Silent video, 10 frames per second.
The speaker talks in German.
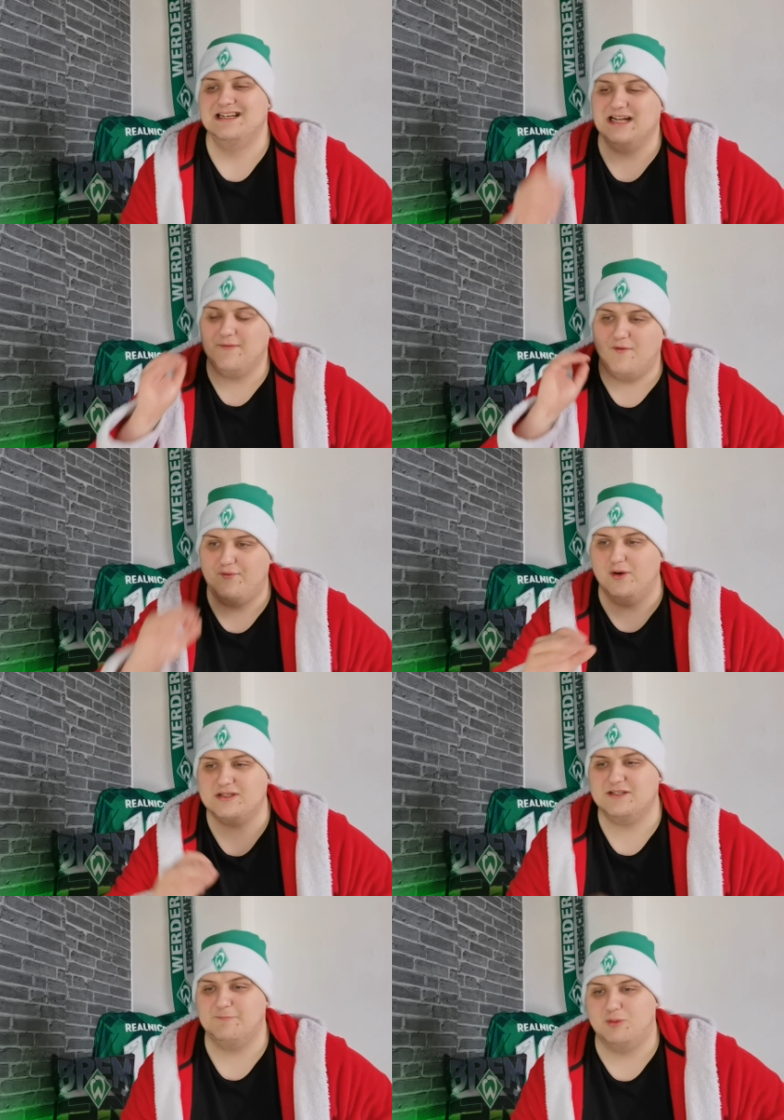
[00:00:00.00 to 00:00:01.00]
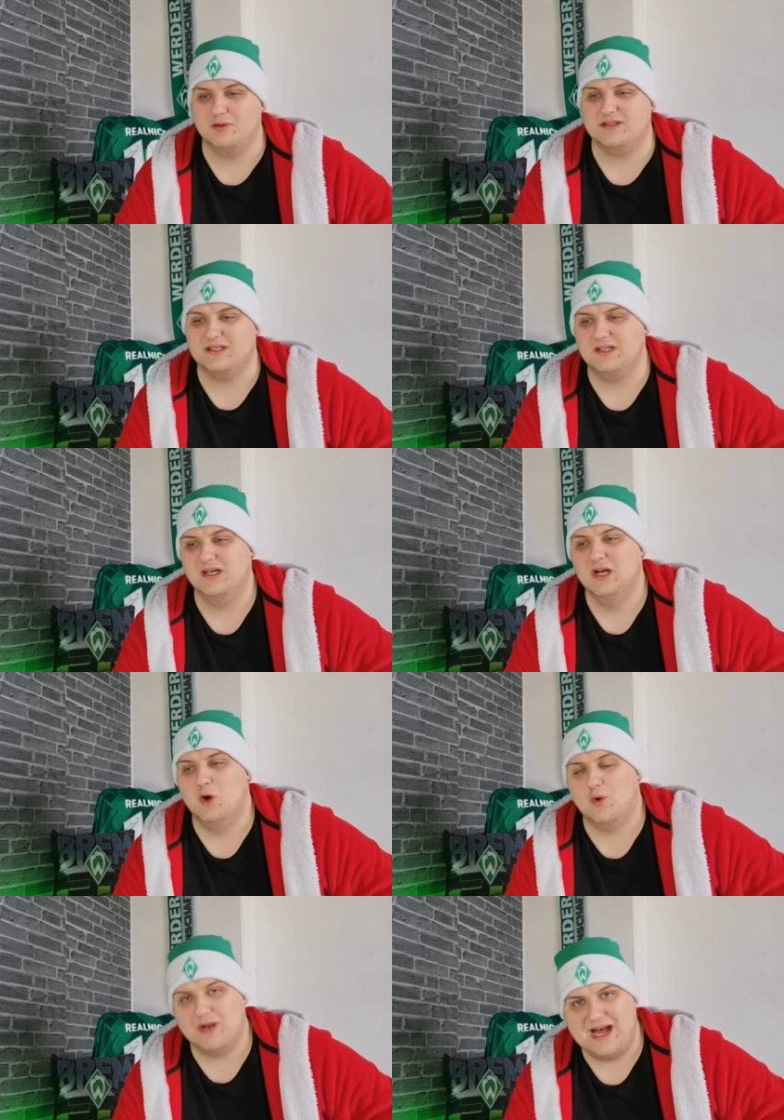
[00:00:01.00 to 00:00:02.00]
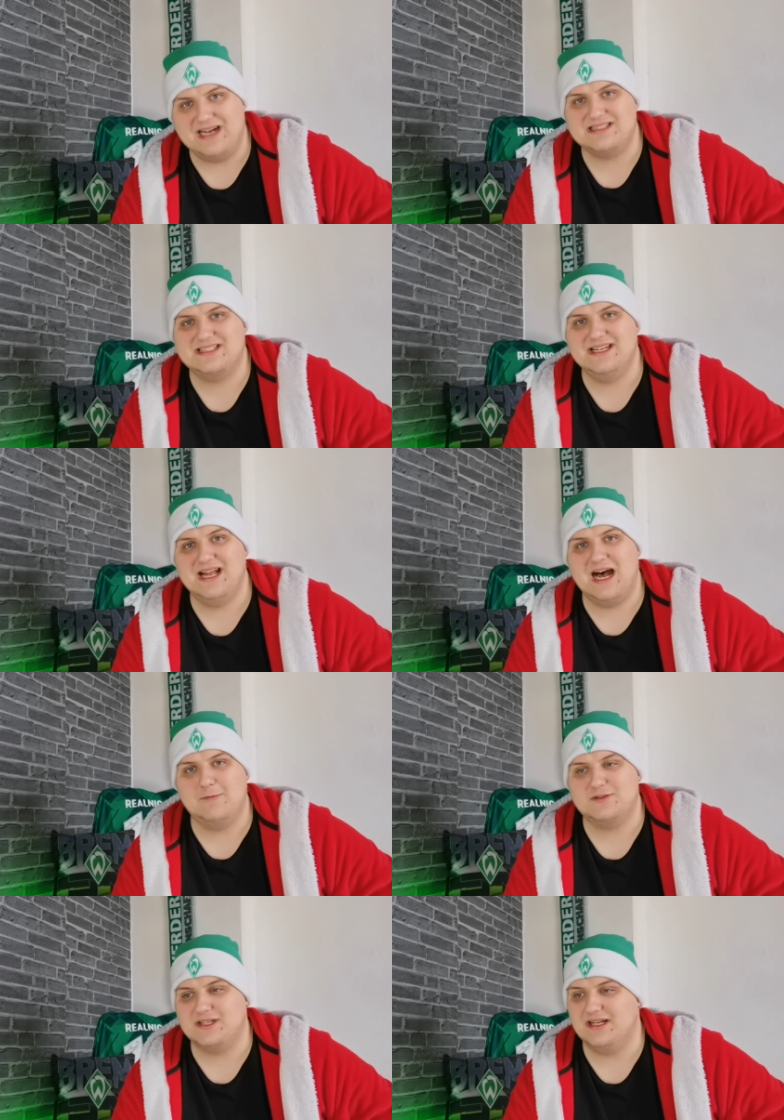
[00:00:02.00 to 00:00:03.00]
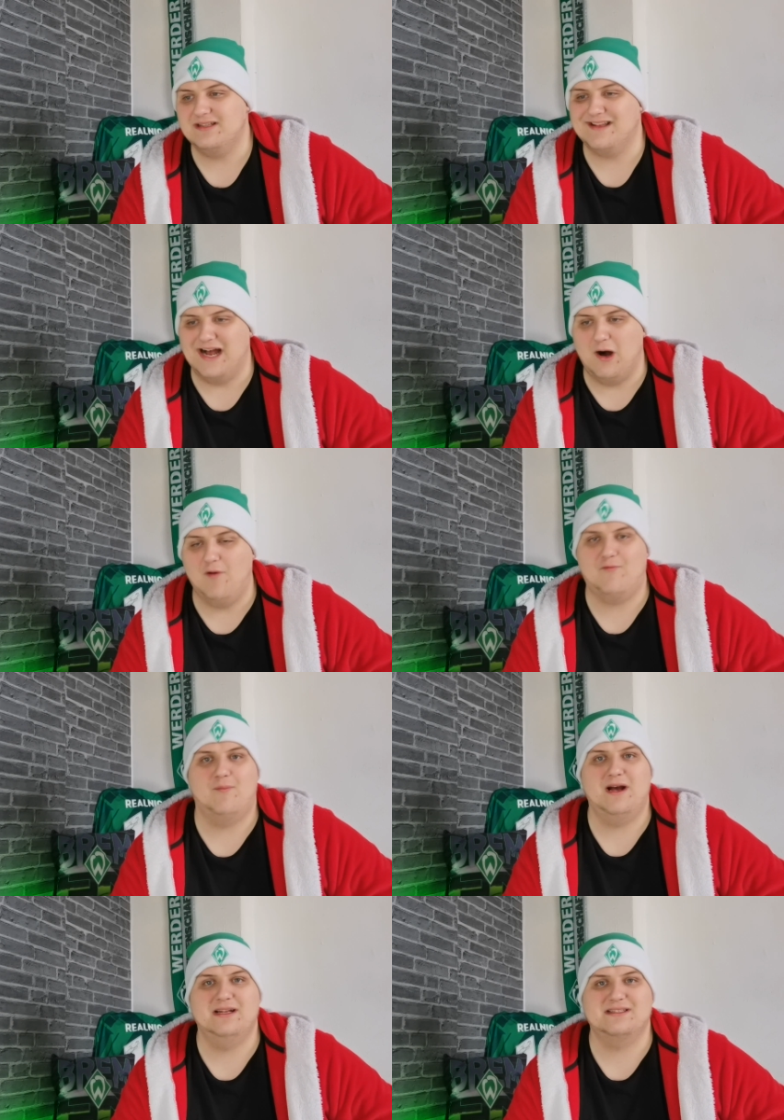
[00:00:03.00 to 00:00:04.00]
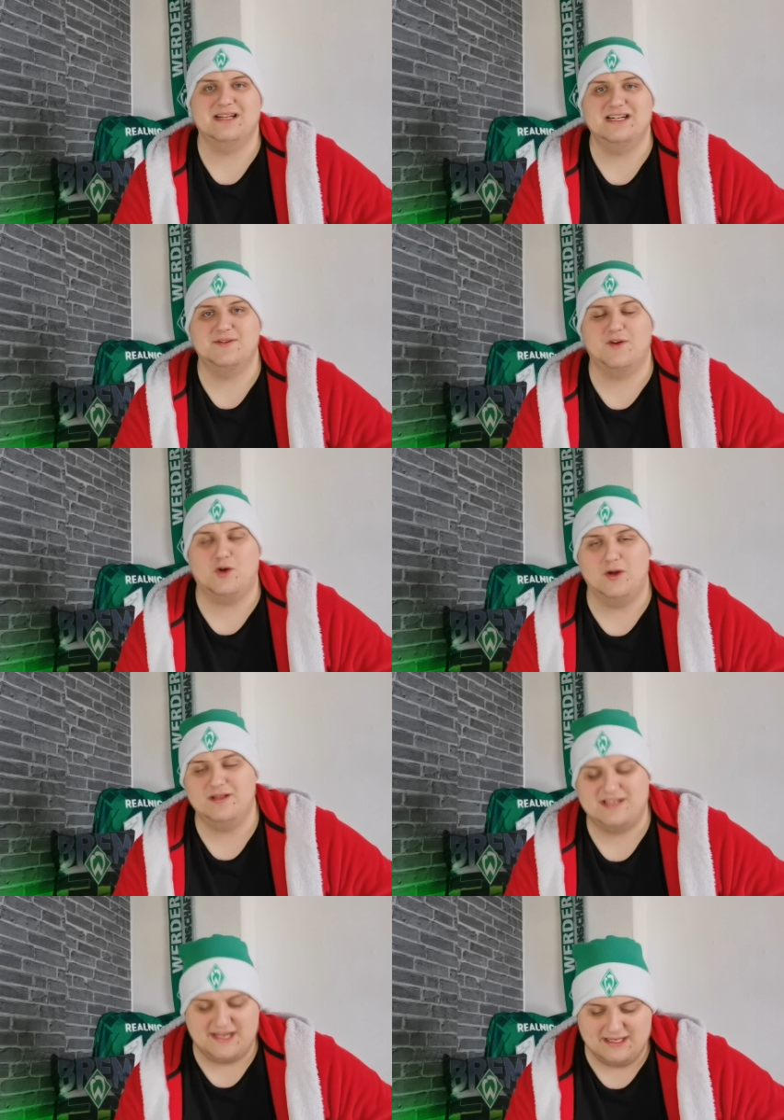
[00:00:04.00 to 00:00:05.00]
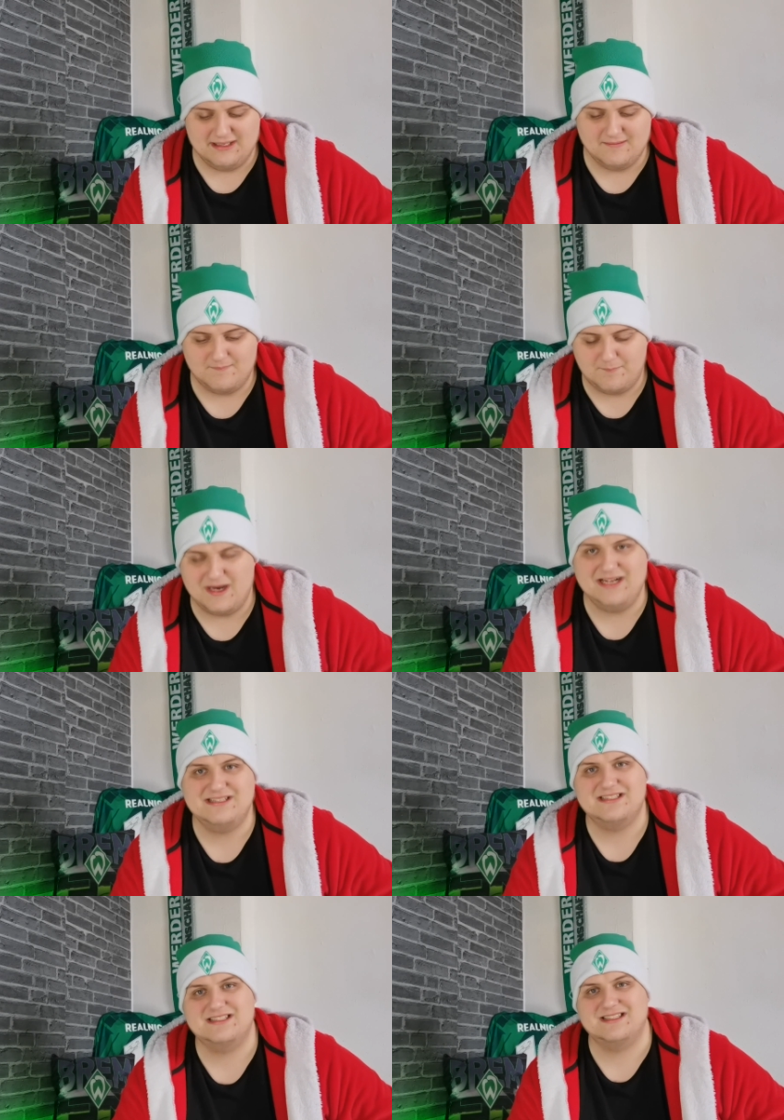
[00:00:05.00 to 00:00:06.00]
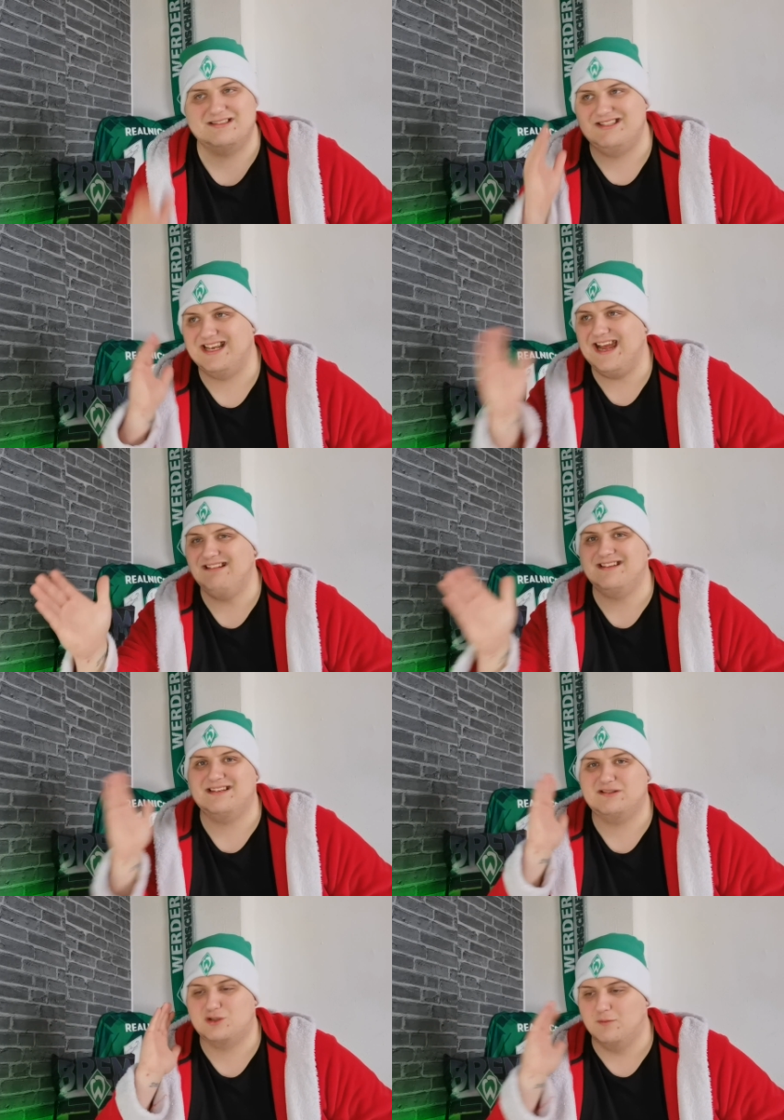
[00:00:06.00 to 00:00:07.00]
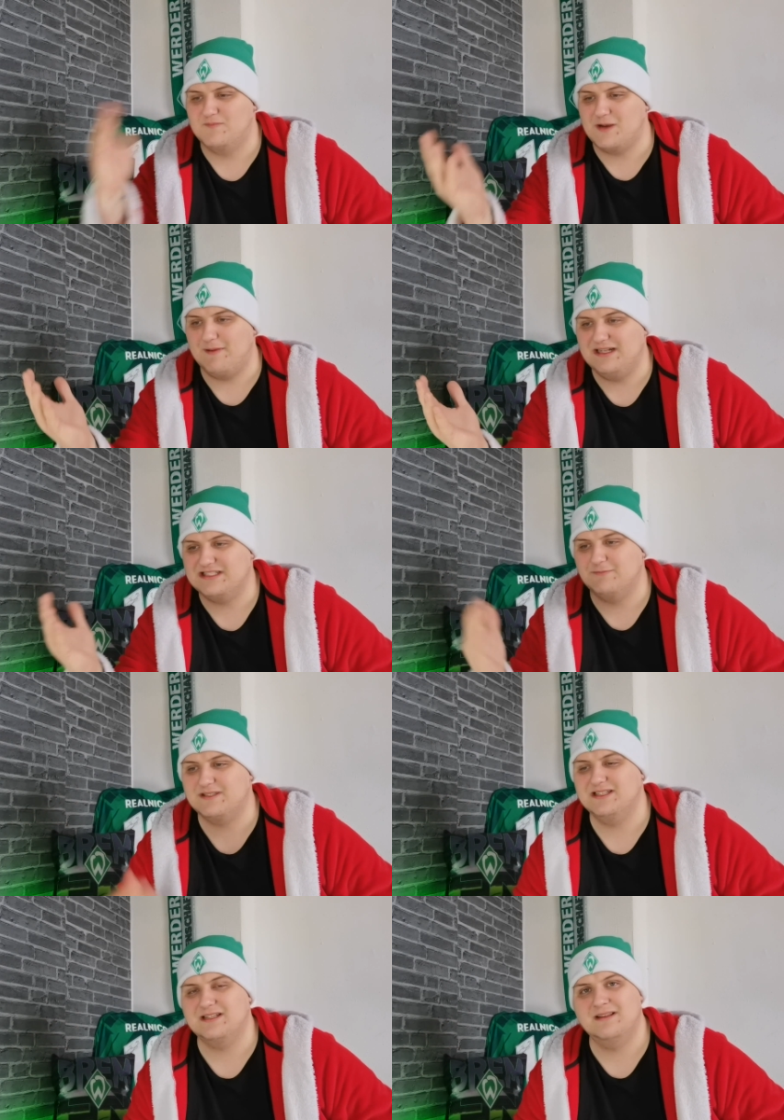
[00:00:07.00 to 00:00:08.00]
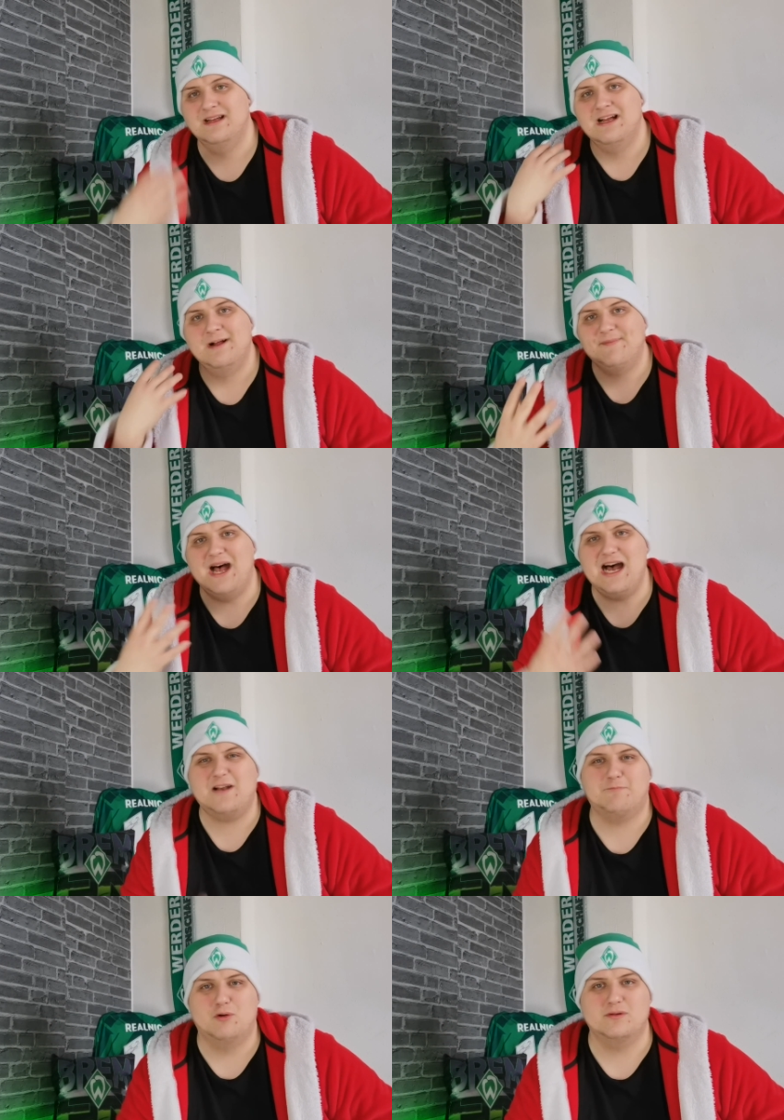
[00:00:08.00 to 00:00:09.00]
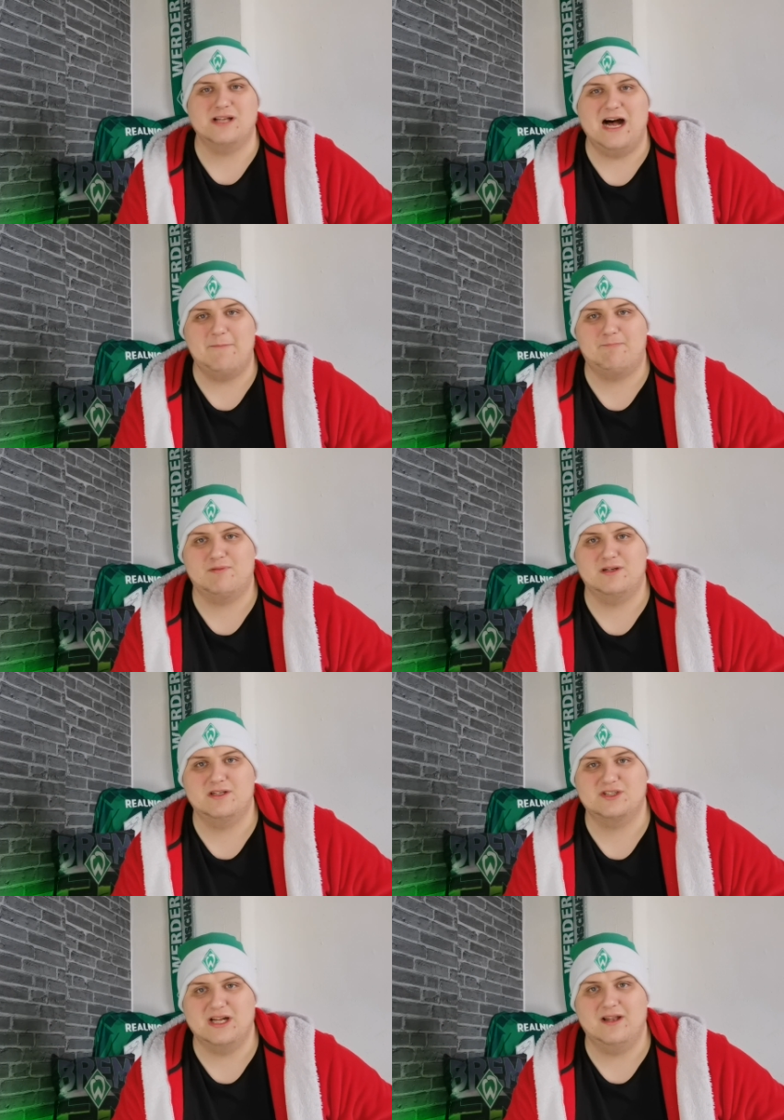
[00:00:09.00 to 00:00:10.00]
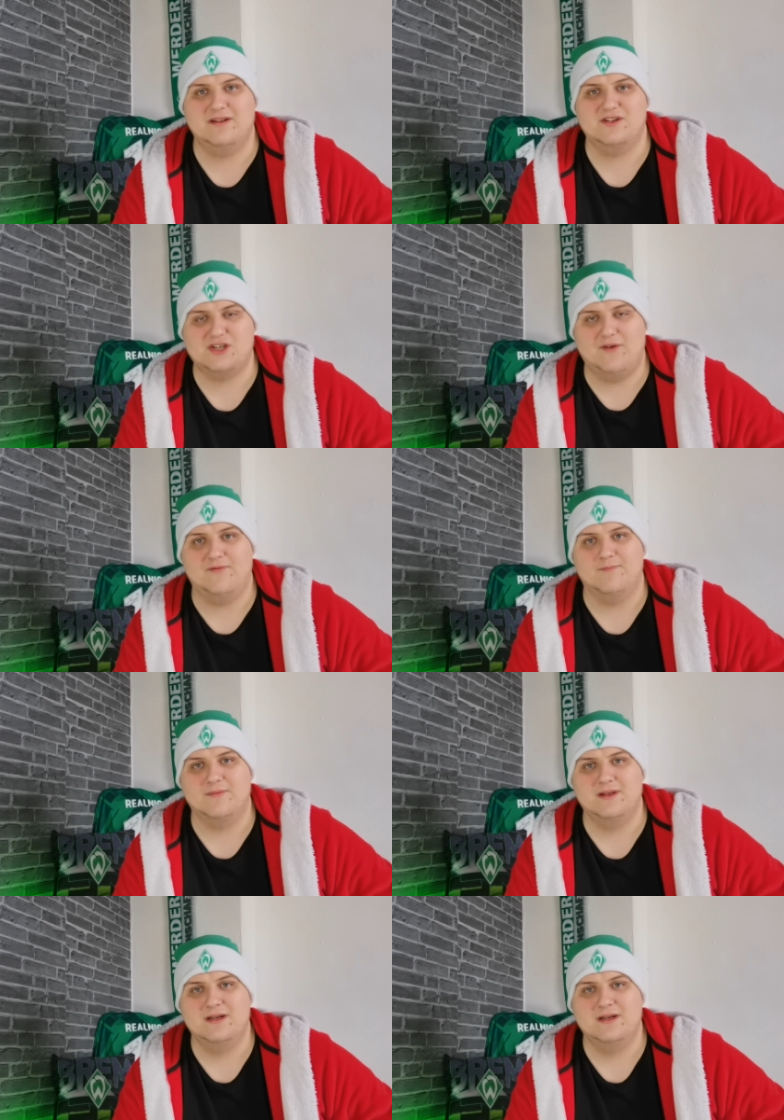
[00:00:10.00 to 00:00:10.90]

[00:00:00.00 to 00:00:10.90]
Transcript: Dann haben wir 14 Punkte und 18er Abstand auf Mainz. Also wir können gegen Mainz direkt zum Tabellen 17. 8 Punkte Abstand schaffen.